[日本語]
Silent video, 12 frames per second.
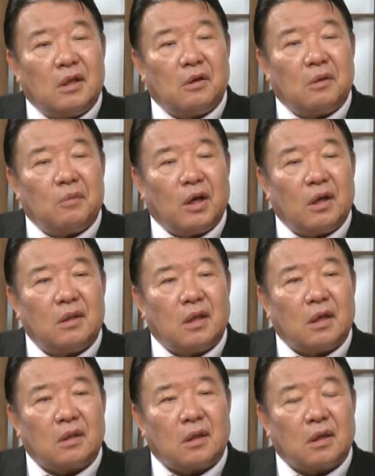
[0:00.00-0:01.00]
年はまあ変な
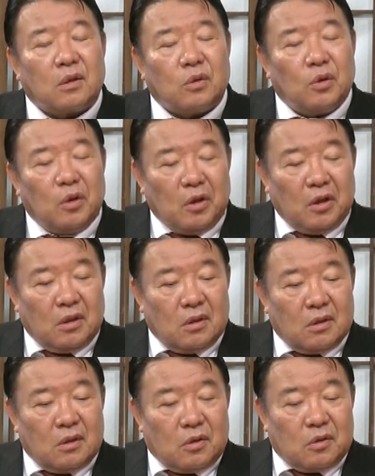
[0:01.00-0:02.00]
言い方だけど
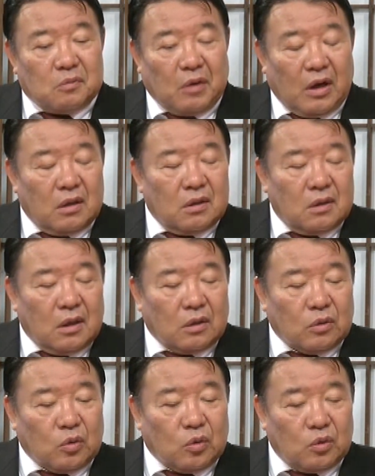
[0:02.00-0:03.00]
まああ
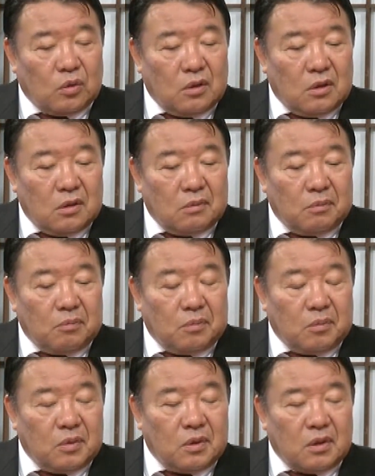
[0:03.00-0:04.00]
の
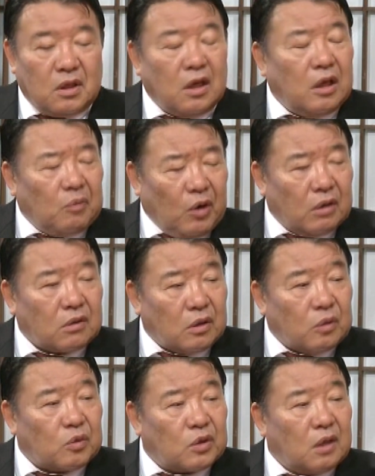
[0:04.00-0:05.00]
危機もあるけ
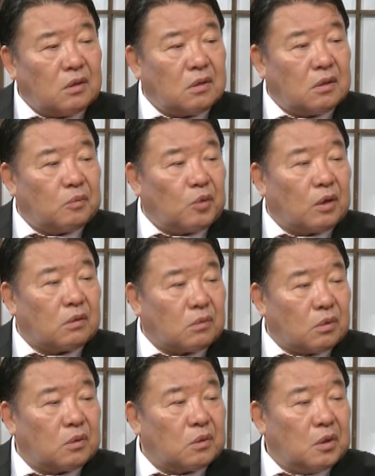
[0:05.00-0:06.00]
どチャンスでもある
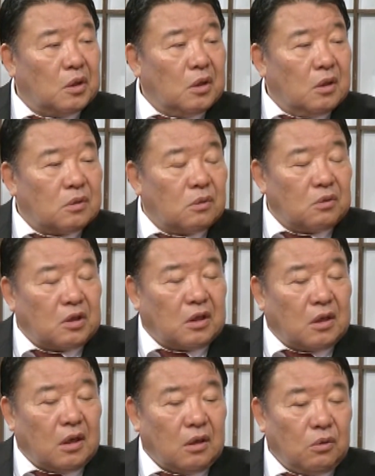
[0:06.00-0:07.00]
という、そのきっ
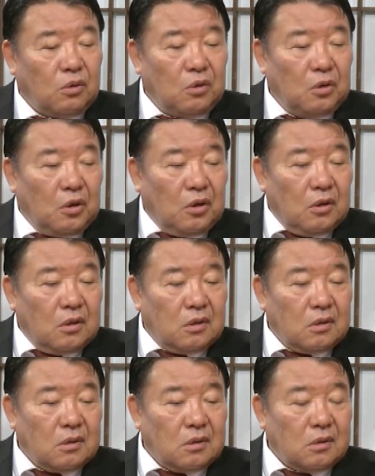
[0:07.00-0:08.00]
かけを
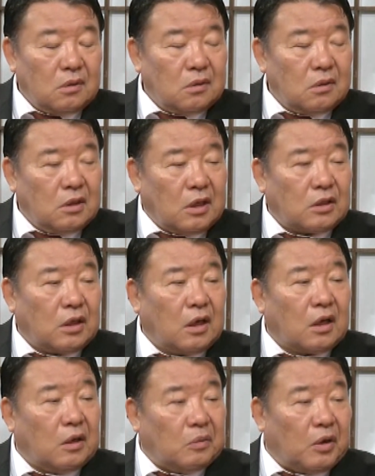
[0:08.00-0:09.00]
生かせな
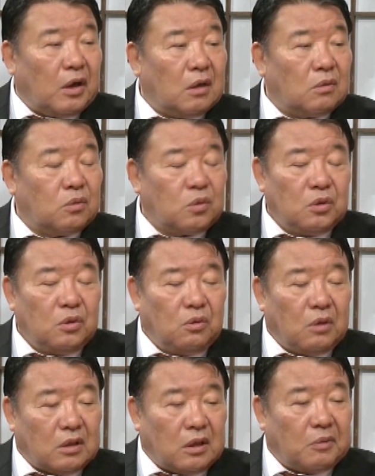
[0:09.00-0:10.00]
ければ本当に日本
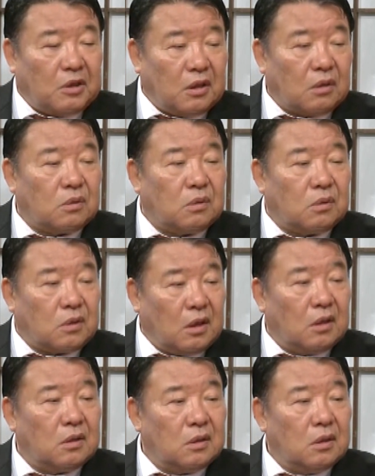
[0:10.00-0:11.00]
はダメになるっていうか、
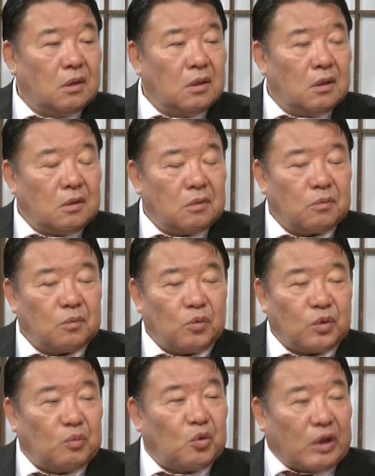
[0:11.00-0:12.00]
うん、も
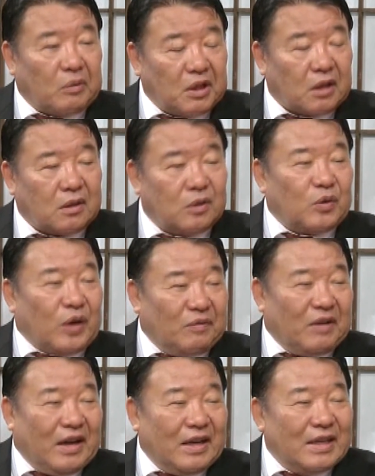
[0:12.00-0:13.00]
うもうダメだっていうのが
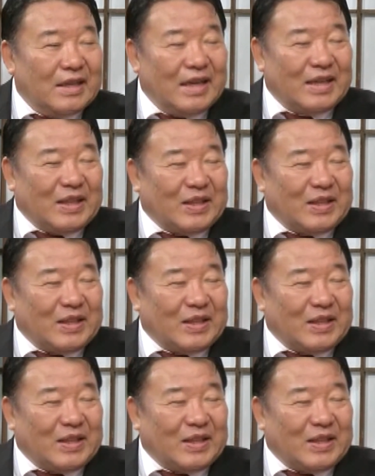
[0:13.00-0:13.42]
まあもうダメで